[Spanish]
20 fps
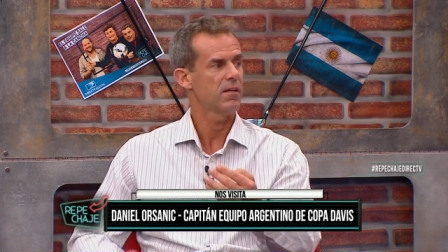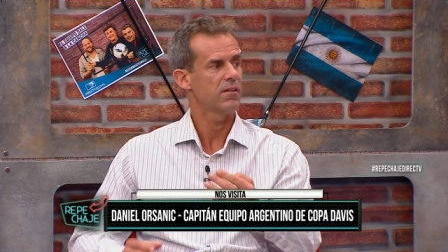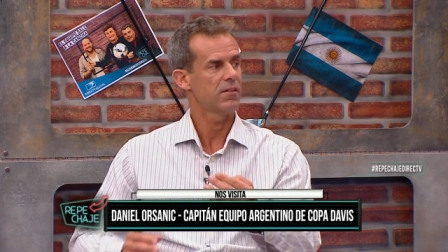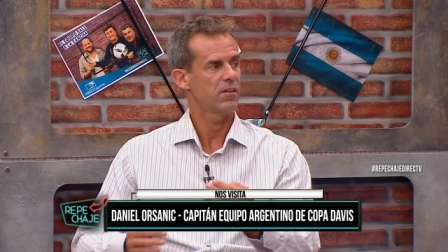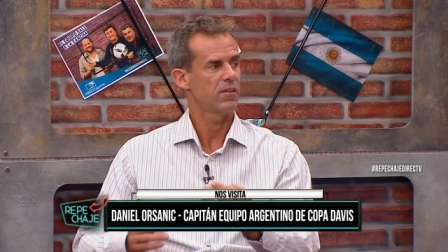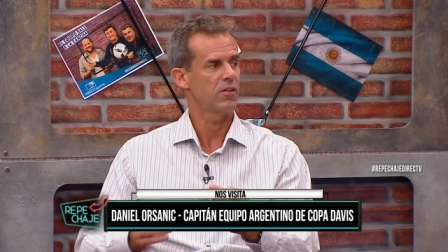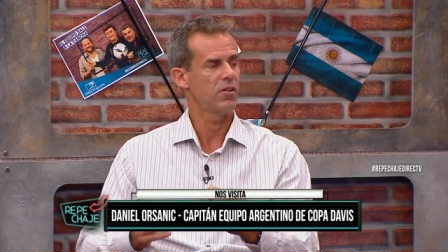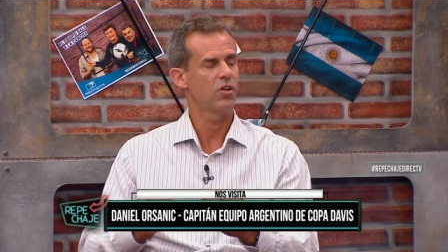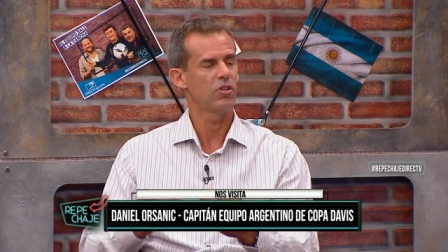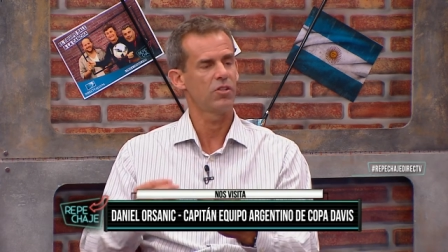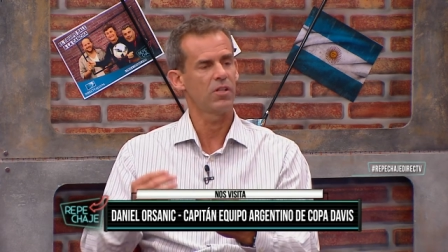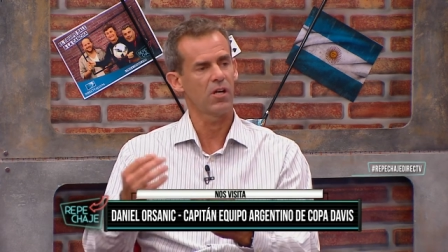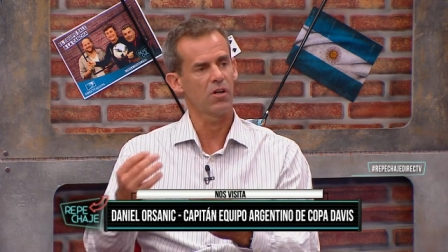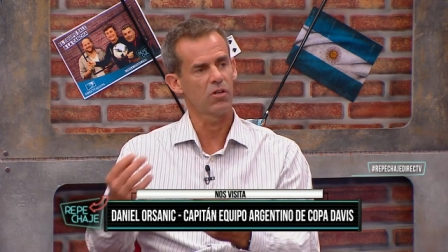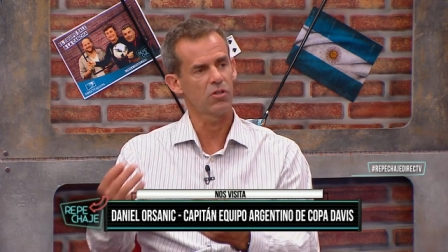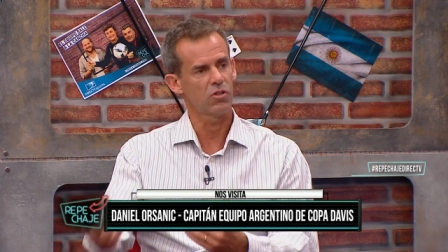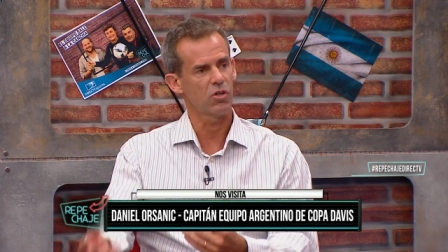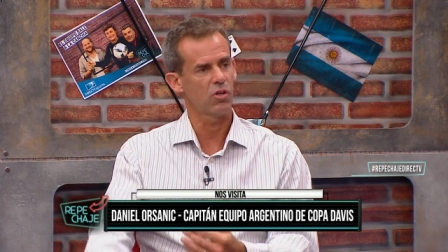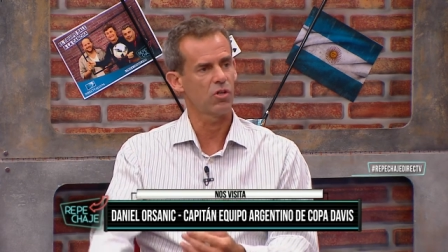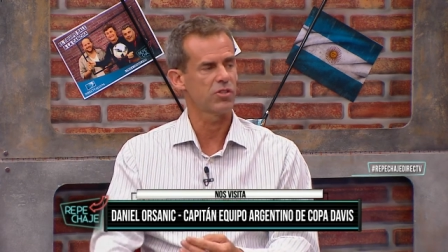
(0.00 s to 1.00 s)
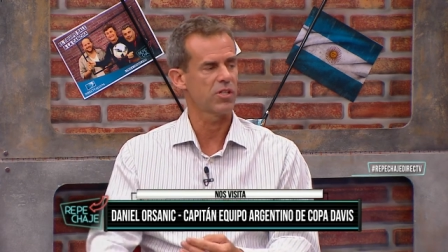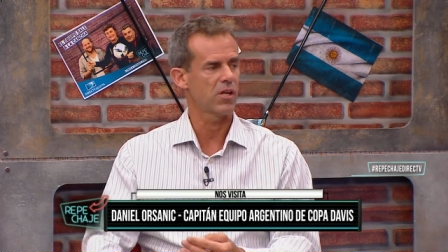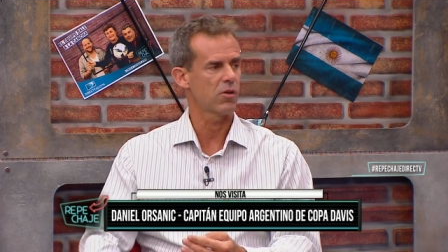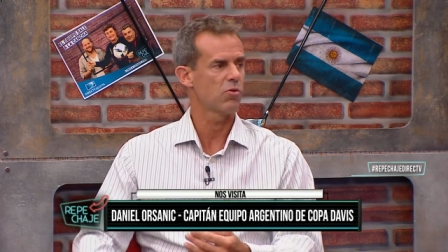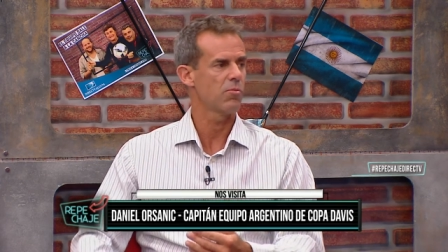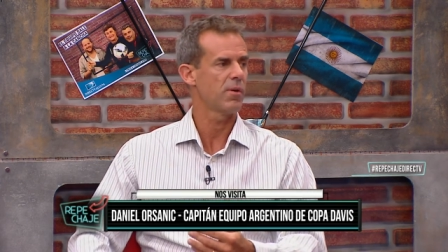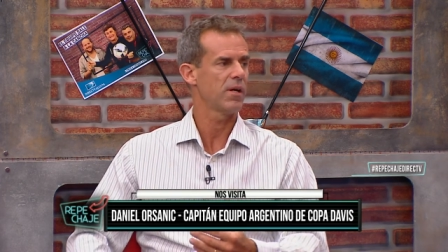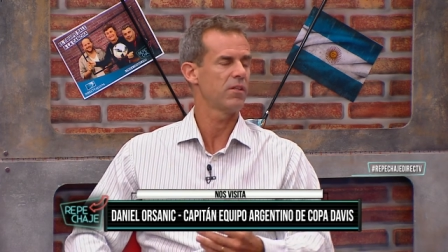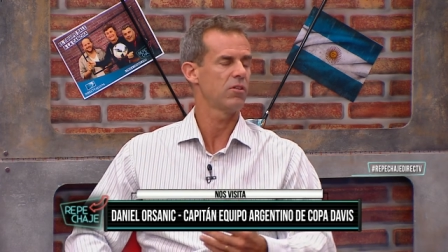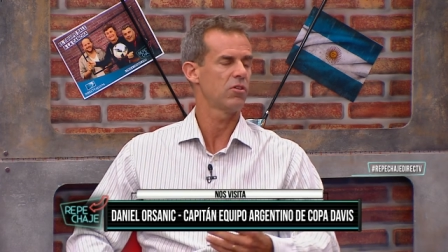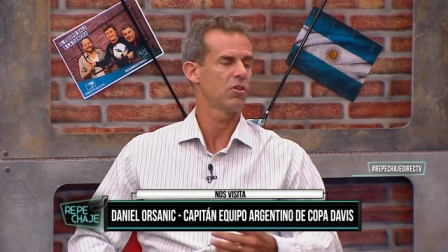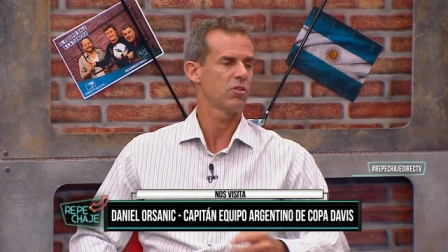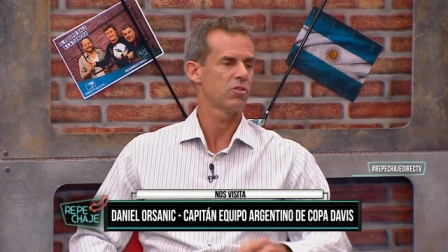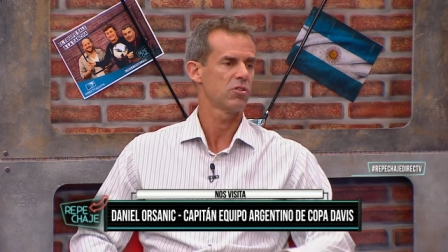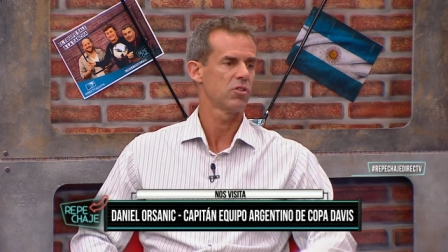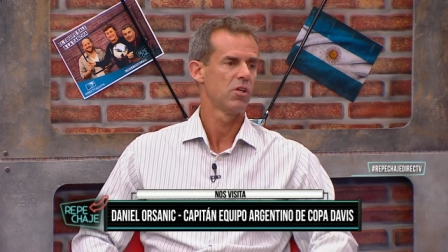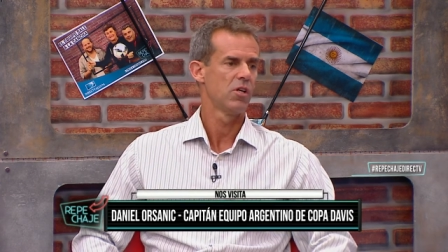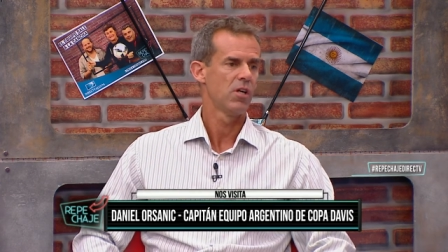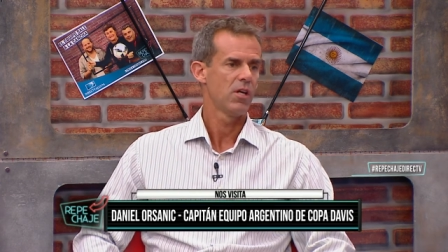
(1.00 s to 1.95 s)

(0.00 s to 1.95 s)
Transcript: no tengo todos los argumentos,